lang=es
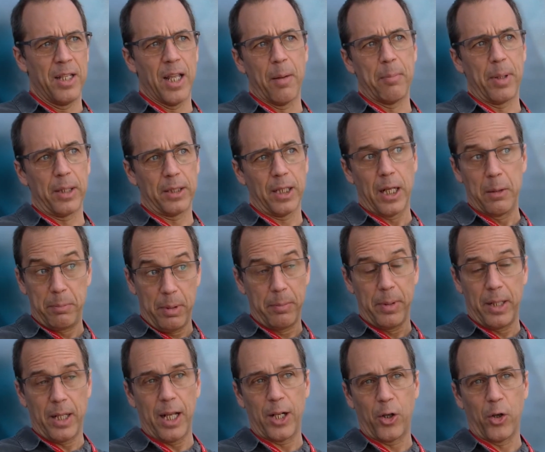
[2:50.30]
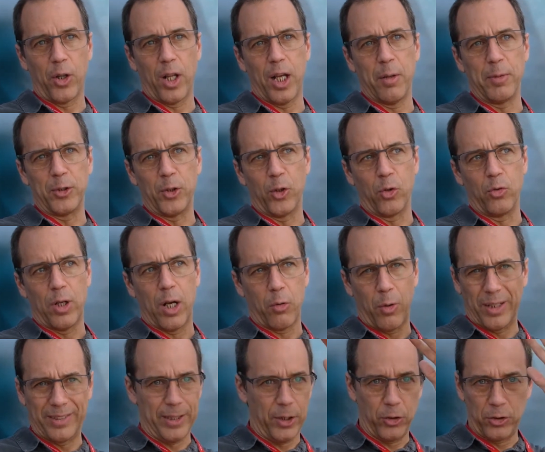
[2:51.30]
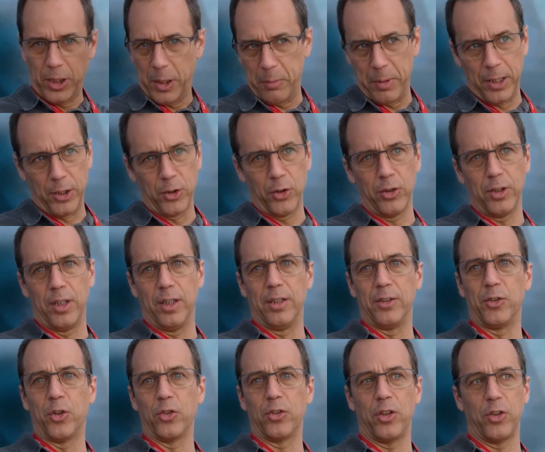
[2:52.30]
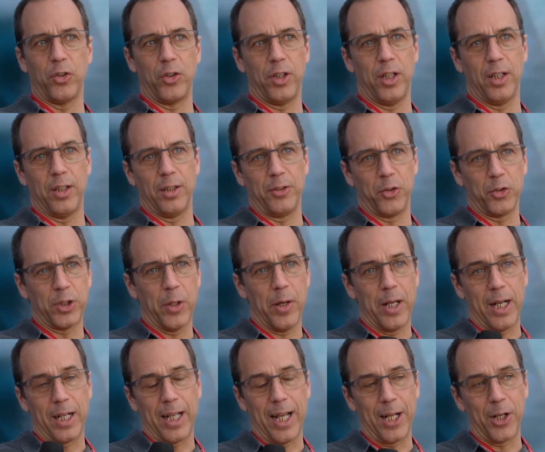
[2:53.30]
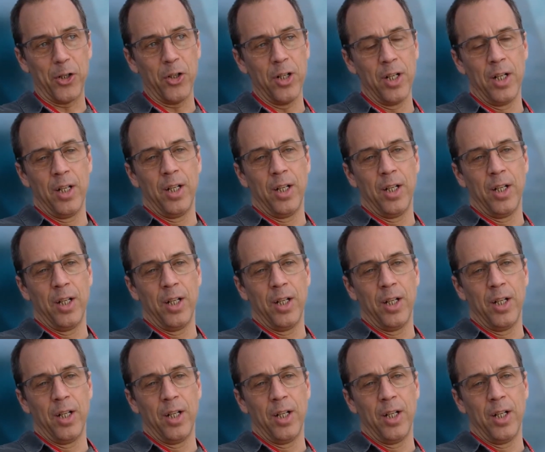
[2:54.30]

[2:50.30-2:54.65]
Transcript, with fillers: y aparte que el primer día de rodaje me tocó un aguacero tremendo, y entonces yo dije, yo estaba en el carro,